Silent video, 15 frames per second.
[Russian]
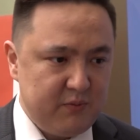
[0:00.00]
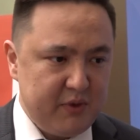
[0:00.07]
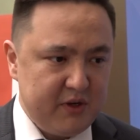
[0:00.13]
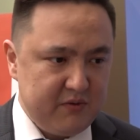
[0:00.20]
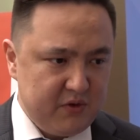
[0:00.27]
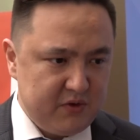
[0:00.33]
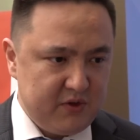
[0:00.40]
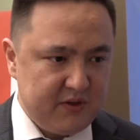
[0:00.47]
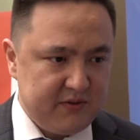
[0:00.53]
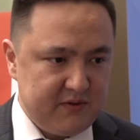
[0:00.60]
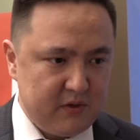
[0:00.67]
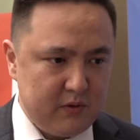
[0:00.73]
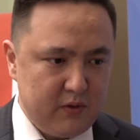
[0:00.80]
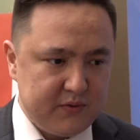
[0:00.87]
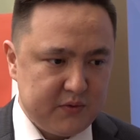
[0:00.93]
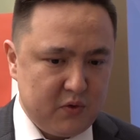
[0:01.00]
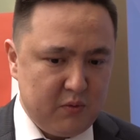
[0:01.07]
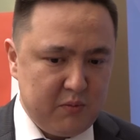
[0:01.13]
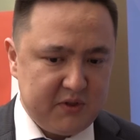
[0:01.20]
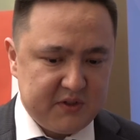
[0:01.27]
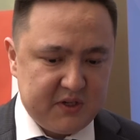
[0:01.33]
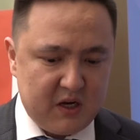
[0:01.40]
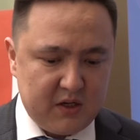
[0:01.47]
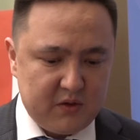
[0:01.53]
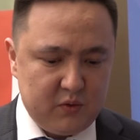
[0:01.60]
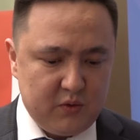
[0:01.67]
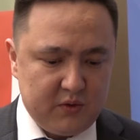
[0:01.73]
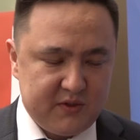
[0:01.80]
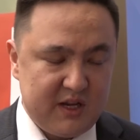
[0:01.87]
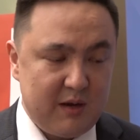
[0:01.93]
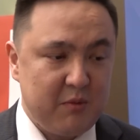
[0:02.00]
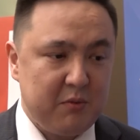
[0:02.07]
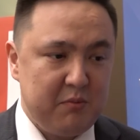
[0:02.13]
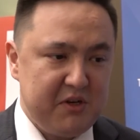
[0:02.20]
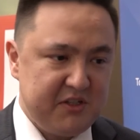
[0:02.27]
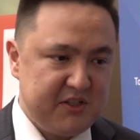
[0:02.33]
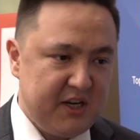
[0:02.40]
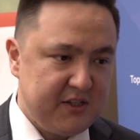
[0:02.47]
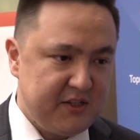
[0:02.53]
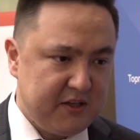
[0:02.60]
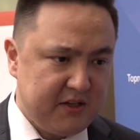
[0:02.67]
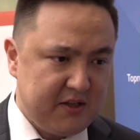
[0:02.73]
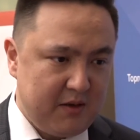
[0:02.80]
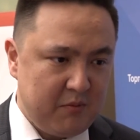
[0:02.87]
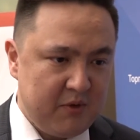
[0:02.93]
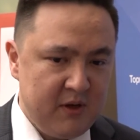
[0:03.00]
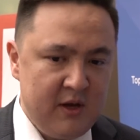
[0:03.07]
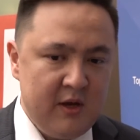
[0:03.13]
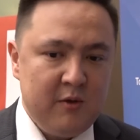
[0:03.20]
в первую очередь Свердловскую область, как одну из самых ближайших к нам,